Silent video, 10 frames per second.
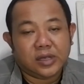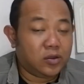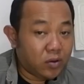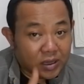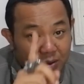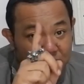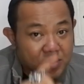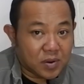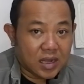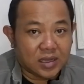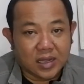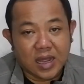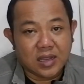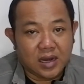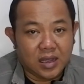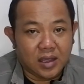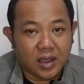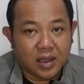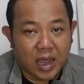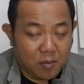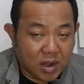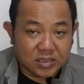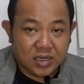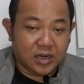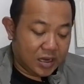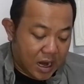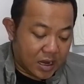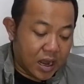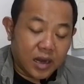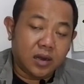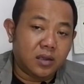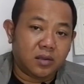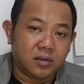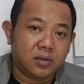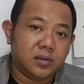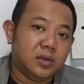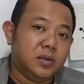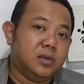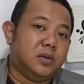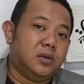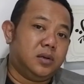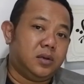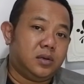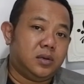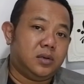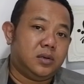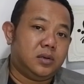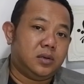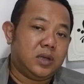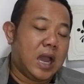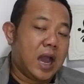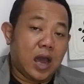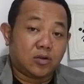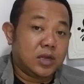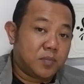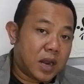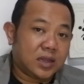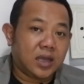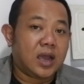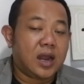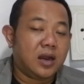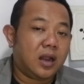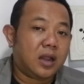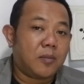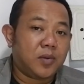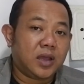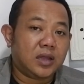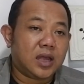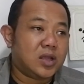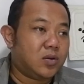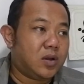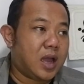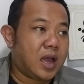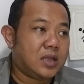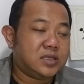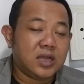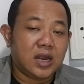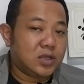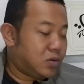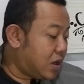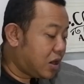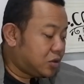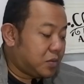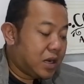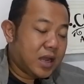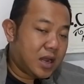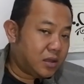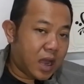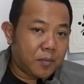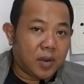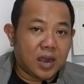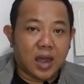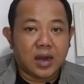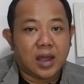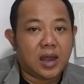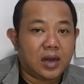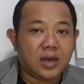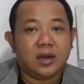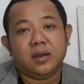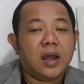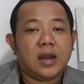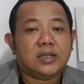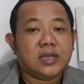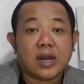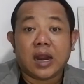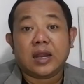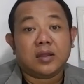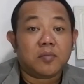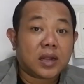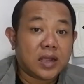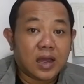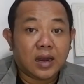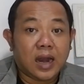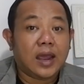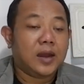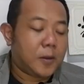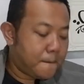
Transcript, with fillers: Itu kita mesti perhatikan. Jadi emang sih di dada ini uh, yang harus diperhatikan tapi kita juga jeli juga harus melihat apakah ada ada cedera di tempat yang lain